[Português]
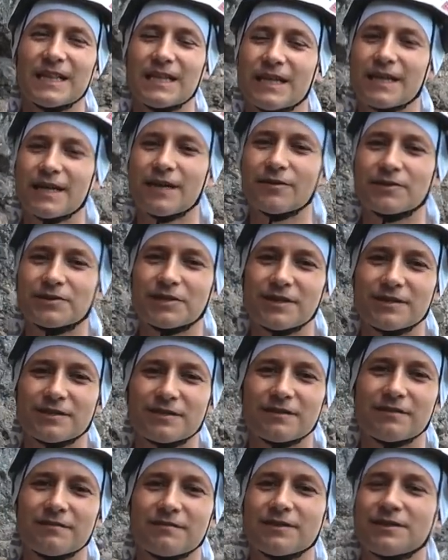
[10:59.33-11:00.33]
Legal, gente.
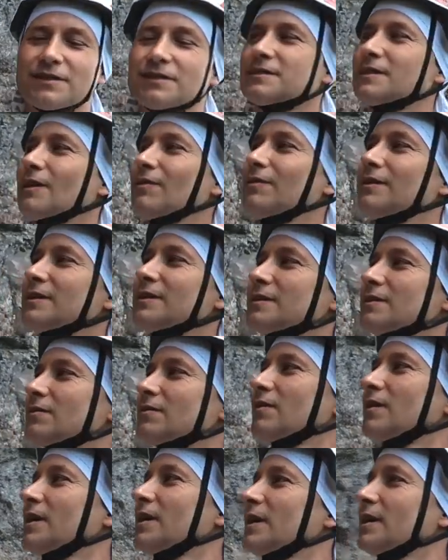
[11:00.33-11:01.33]
Então a gente está olhando
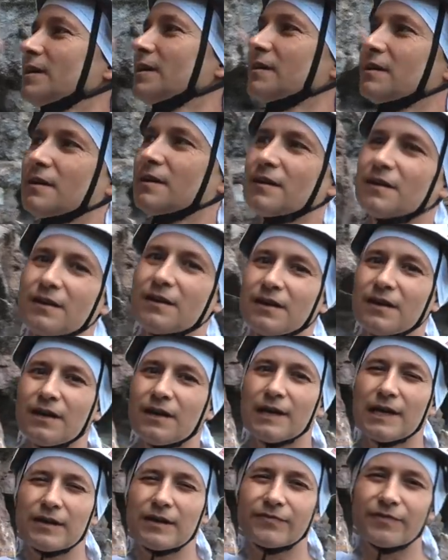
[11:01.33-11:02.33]
agora
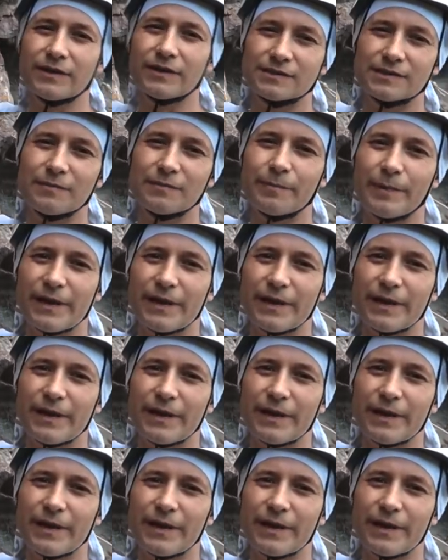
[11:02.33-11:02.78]
a face de